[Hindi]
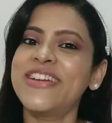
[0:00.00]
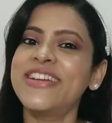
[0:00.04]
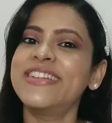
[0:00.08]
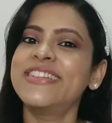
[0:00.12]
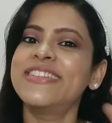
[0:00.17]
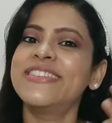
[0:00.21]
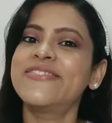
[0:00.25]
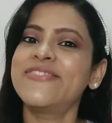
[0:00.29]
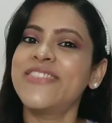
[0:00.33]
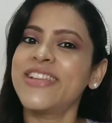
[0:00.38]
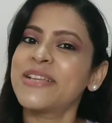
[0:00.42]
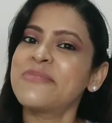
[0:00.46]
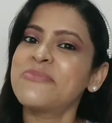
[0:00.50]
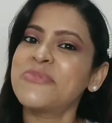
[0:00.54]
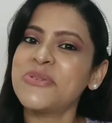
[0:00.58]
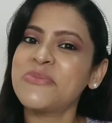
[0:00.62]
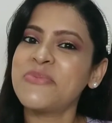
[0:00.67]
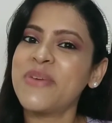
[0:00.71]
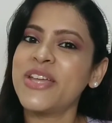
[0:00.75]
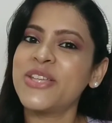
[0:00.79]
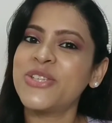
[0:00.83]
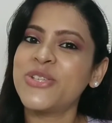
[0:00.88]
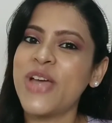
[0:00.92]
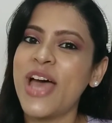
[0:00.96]
फ्रेंड्स वेलकम
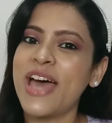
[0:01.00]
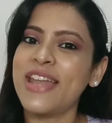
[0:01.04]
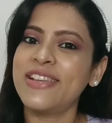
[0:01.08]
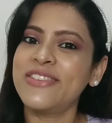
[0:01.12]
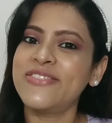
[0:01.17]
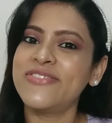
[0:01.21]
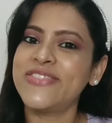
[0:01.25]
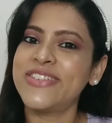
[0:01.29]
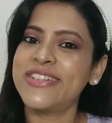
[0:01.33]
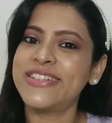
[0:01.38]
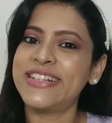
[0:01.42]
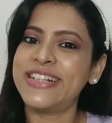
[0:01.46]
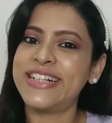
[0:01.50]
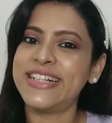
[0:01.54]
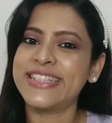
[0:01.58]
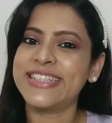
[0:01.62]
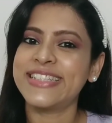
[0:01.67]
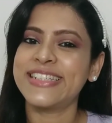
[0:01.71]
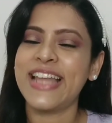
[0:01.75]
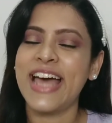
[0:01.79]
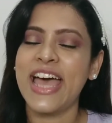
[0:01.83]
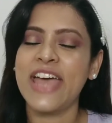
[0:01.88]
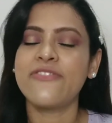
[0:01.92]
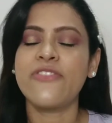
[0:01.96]
टू माय चैनल
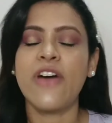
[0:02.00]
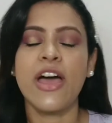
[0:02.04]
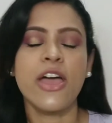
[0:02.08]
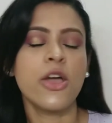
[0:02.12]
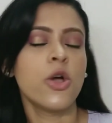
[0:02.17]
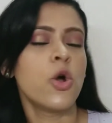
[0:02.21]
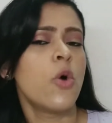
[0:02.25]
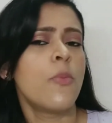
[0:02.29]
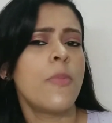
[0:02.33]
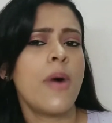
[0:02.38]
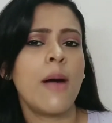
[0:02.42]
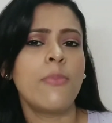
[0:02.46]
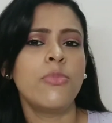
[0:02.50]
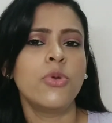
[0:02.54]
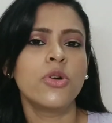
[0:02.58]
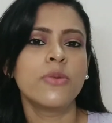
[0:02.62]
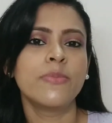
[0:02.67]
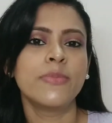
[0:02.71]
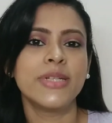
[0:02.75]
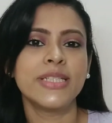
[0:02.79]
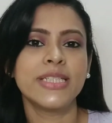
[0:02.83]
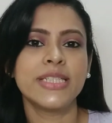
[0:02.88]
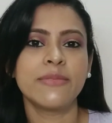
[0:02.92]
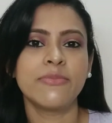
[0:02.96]
फरहास लाइफ आई होप आप
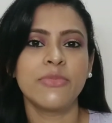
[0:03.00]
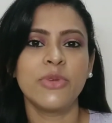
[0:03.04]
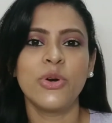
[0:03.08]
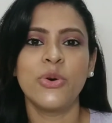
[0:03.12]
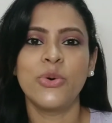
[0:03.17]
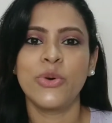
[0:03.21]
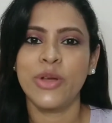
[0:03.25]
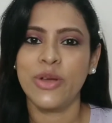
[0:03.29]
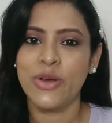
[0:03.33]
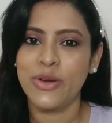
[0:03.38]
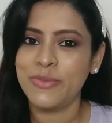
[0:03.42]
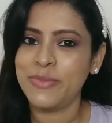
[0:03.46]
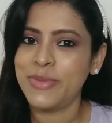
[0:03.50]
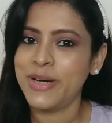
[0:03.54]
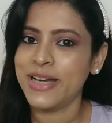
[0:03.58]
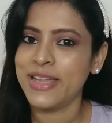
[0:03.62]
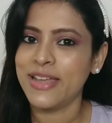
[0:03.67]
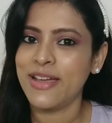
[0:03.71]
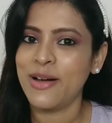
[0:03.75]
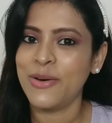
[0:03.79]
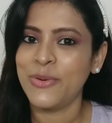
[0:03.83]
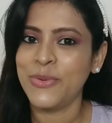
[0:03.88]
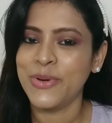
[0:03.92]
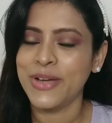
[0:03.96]
लोग मज़े में होंगे और
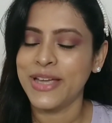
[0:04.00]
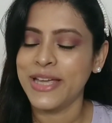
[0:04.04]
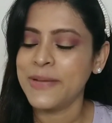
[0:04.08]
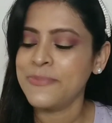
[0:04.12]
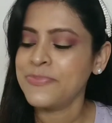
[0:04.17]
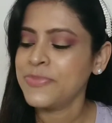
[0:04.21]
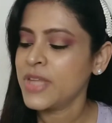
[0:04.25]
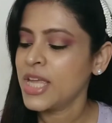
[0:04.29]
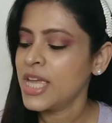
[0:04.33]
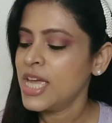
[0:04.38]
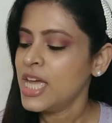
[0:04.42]
बढ़िया होंगे